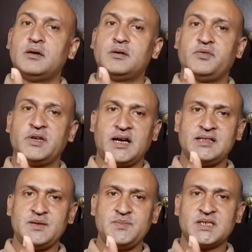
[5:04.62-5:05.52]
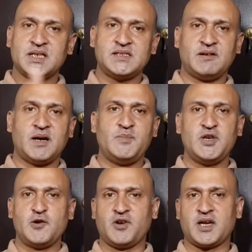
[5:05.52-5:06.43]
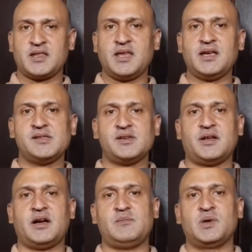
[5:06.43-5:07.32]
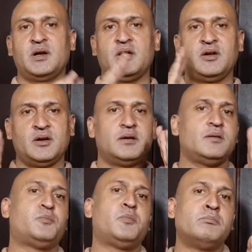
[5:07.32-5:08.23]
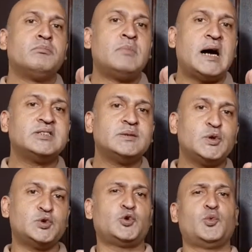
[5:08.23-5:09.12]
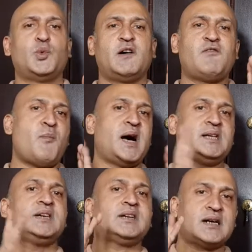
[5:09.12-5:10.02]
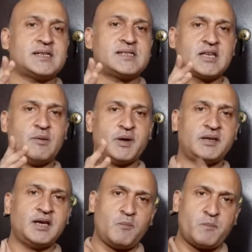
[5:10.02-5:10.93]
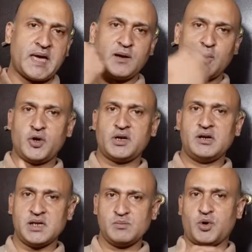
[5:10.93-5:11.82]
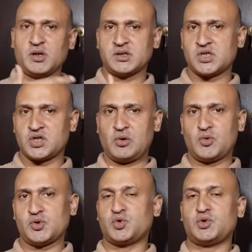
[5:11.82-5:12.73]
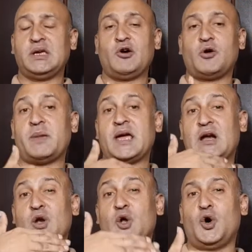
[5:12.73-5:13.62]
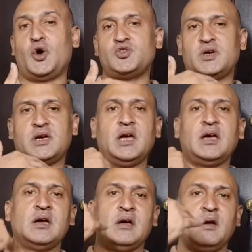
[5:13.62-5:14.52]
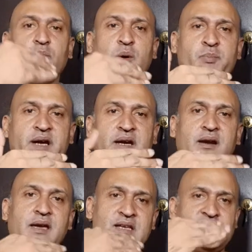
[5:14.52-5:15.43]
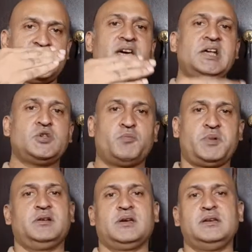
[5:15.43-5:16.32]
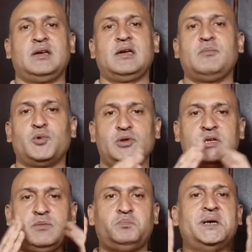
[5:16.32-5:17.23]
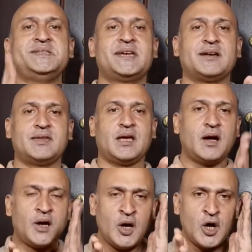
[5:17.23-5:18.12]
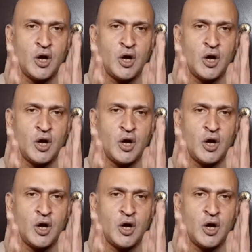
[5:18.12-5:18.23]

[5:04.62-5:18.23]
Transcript: विराट ने भी इसका जवाब दिया और वो कहते हैं कि जनाब माजी में जो हुआ वो माजी का किस्सा बन गया बेंगलोर की टीम बहुत स्ट्रांग हो चुकी है और बेंगलोर जो है मुंबई इंडियन चेन्नई सुपर किंग की बोलती बंद कर देगा